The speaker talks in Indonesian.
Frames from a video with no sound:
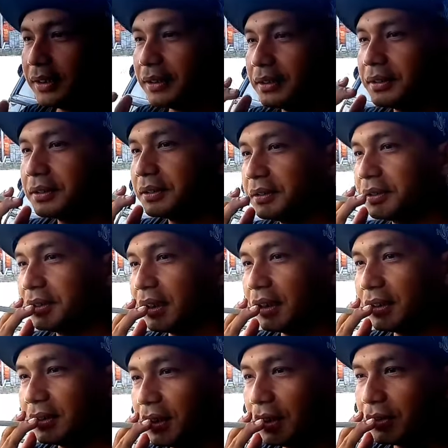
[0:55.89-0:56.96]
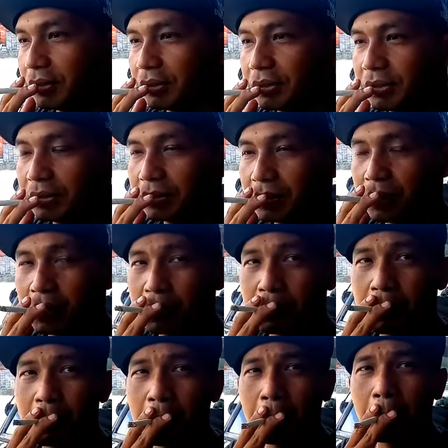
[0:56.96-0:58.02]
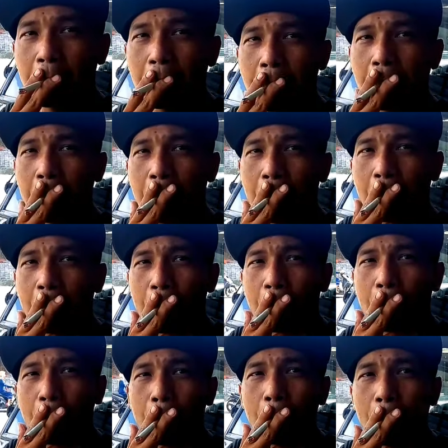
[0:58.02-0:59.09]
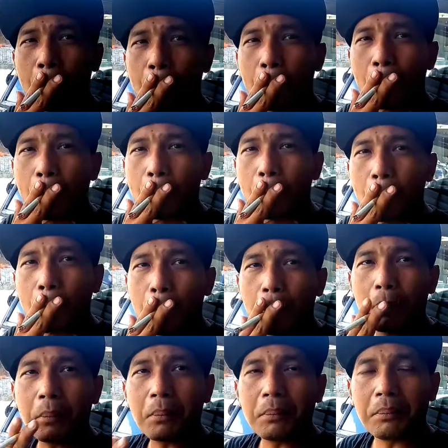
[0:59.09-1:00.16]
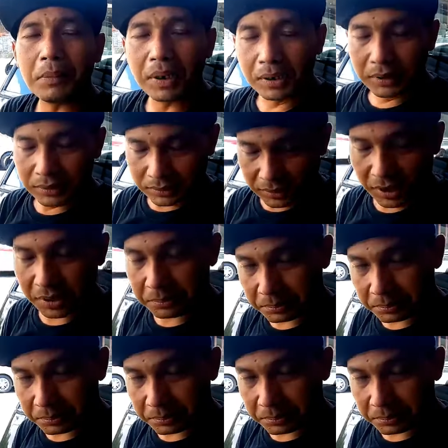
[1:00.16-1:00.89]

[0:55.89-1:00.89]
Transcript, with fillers: oh jauh pokoknya kalau nyetir ya Eh, hati-hati, waspada ya.